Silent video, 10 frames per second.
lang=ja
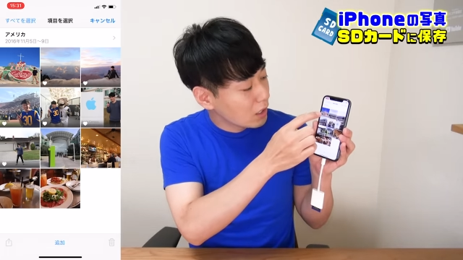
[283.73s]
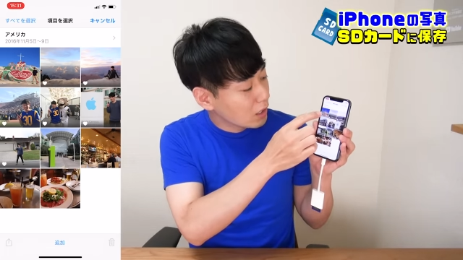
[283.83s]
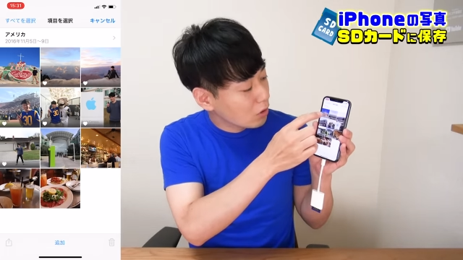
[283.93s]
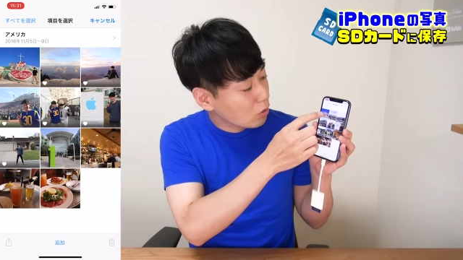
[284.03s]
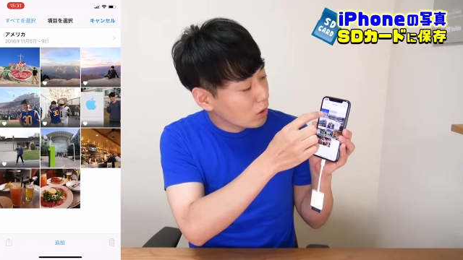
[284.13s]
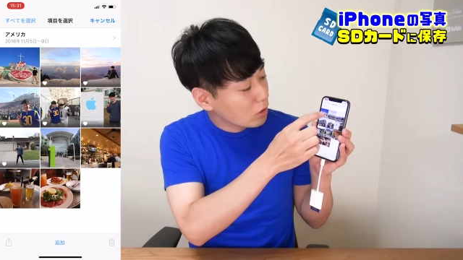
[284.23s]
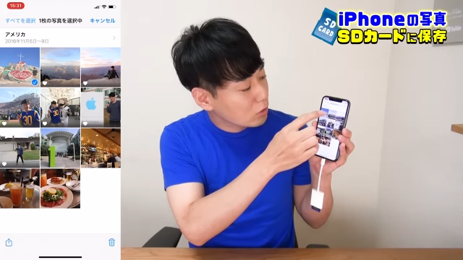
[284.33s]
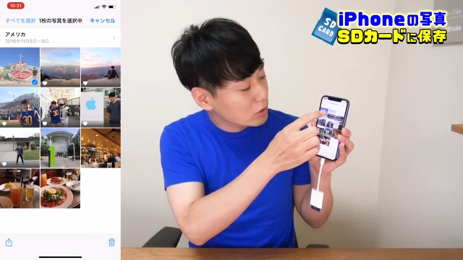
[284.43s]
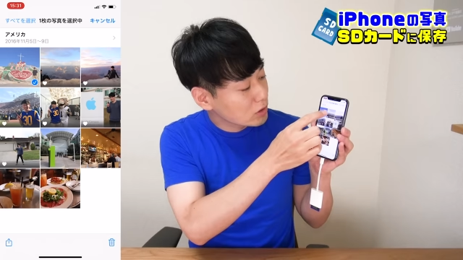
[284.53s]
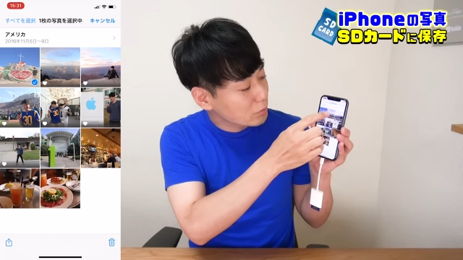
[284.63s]
えー、これいっ
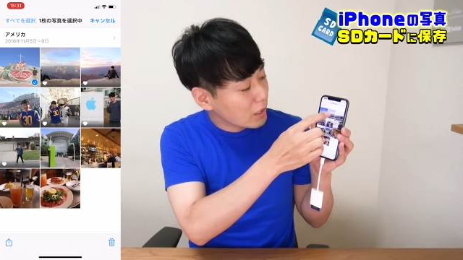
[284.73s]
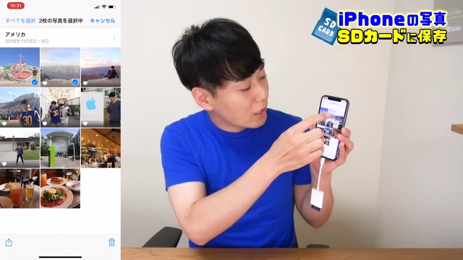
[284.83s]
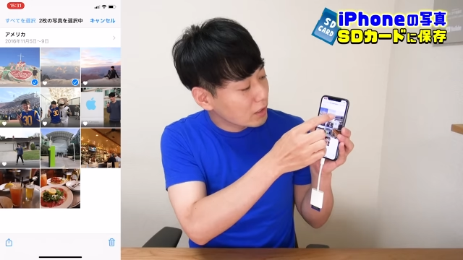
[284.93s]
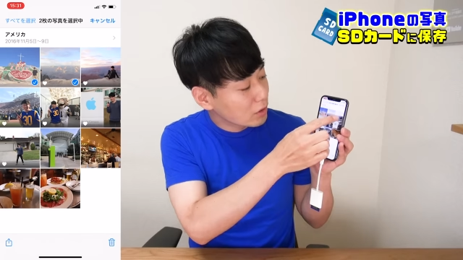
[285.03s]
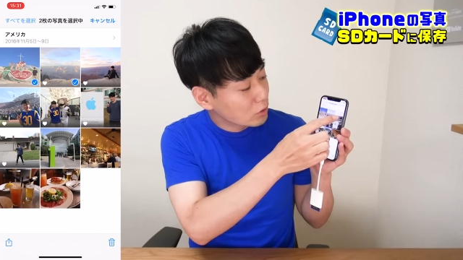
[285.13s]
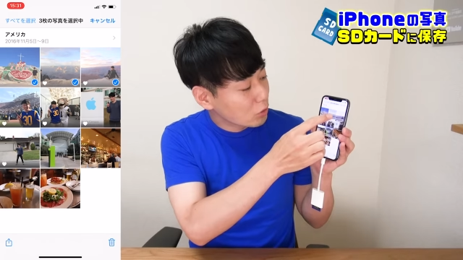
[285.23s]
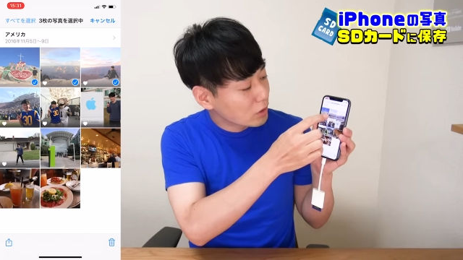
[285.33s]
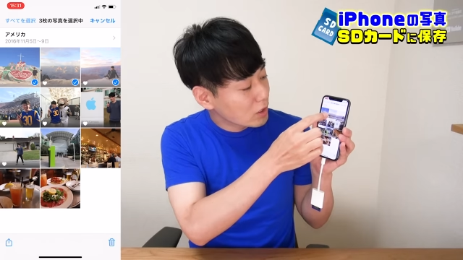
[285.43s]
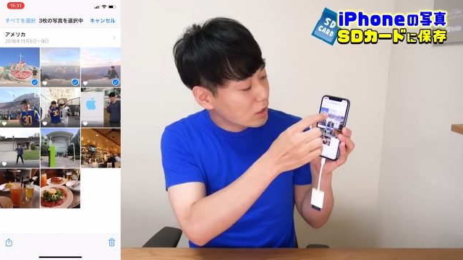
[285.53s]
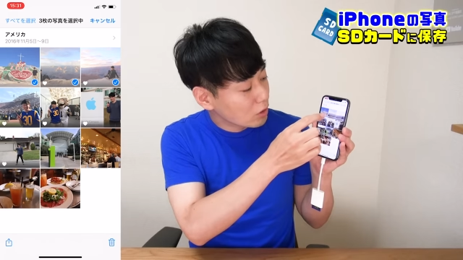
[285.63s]
こずつまあ選んでいくと
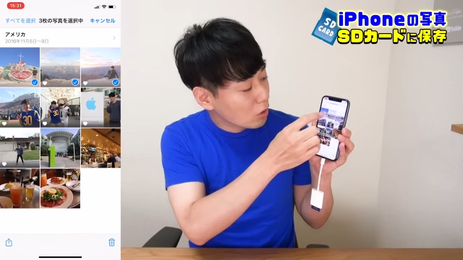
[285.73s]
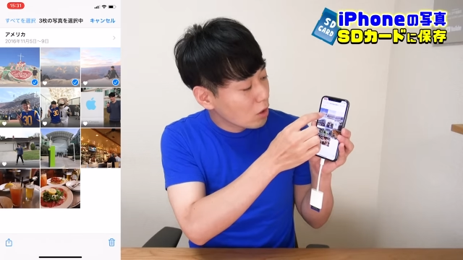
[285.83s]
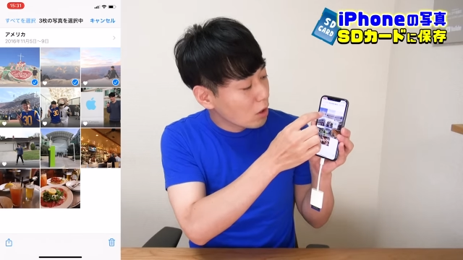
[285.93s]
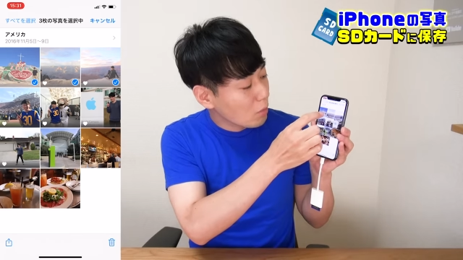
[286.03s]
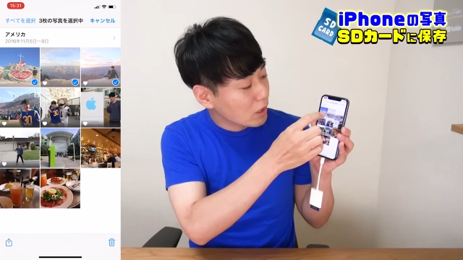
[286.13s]
いいんですけど、